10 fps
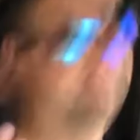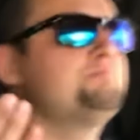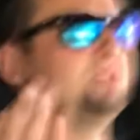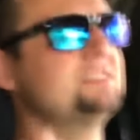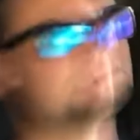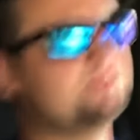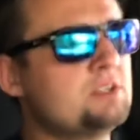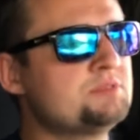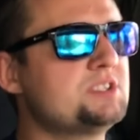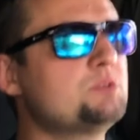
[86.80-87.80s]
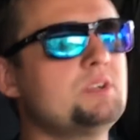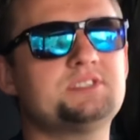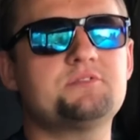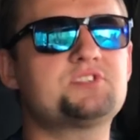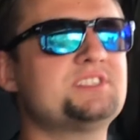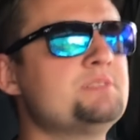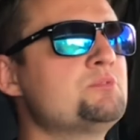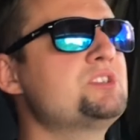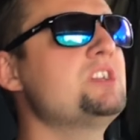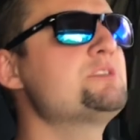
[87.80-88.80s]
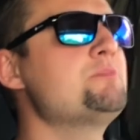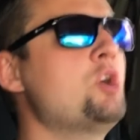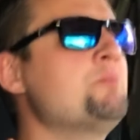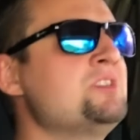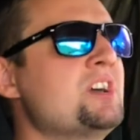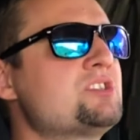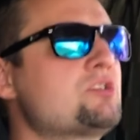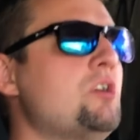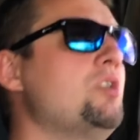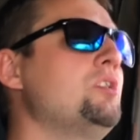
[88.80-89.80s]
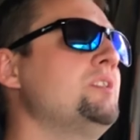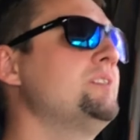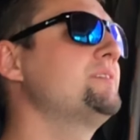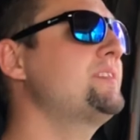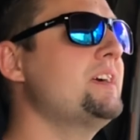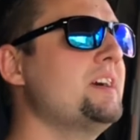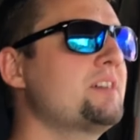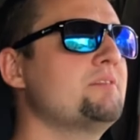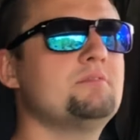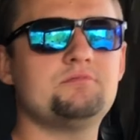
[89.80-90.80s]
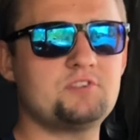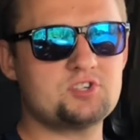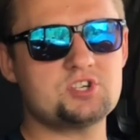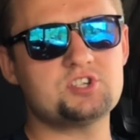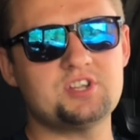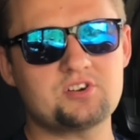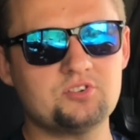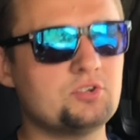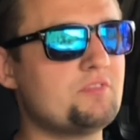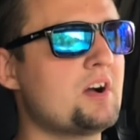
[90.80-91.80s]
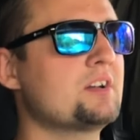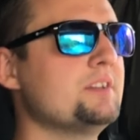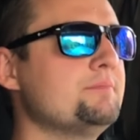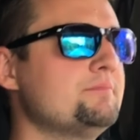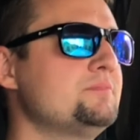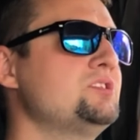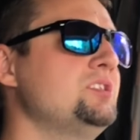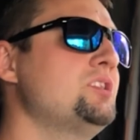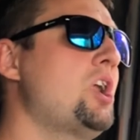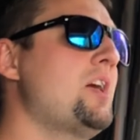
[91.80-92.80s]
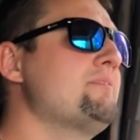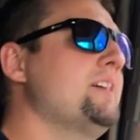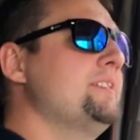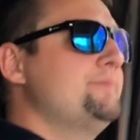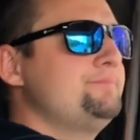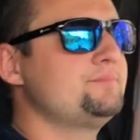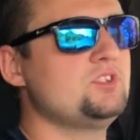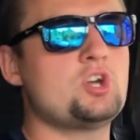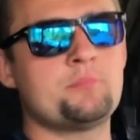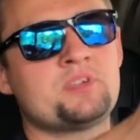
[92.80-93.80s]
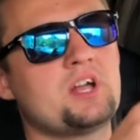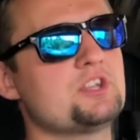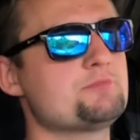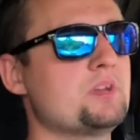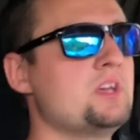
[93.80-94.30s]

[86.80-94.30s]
przez tą całą sytuację wszyscy musieliśmy omijać go tak jak wjeżdża się na rondo w Anglii, czyli do lewej i omijaliśmy.